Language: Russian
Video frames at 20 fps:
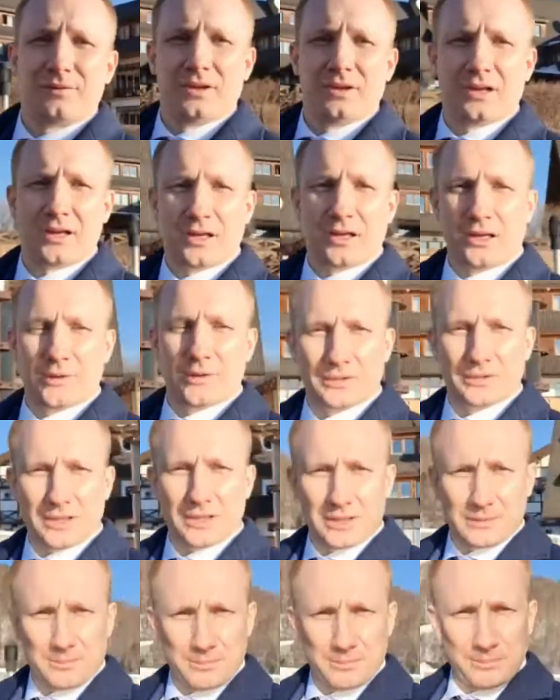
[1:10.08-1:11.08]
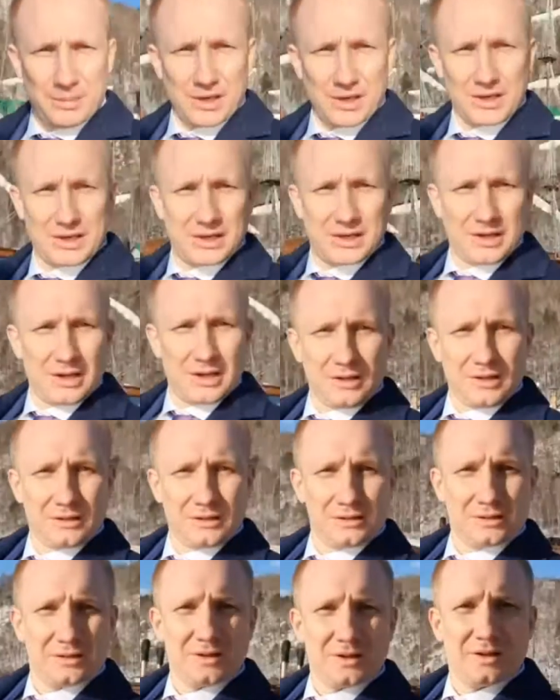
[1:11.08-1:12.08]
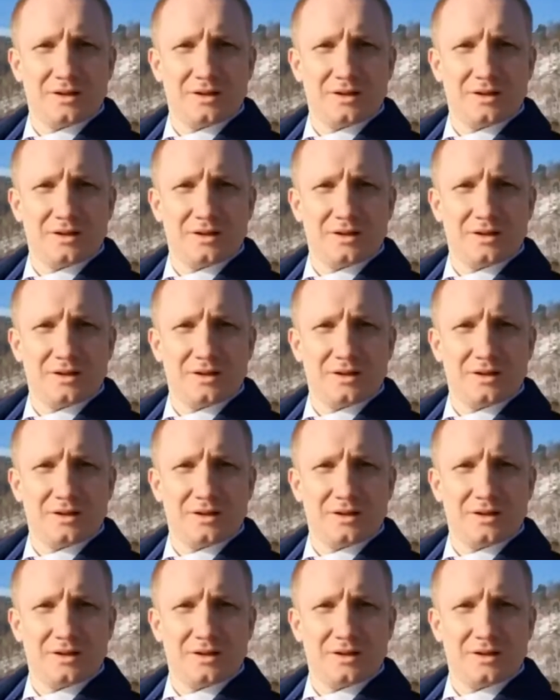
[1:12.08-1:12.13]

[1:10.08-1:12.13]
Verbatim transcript: Великолепный Байкал.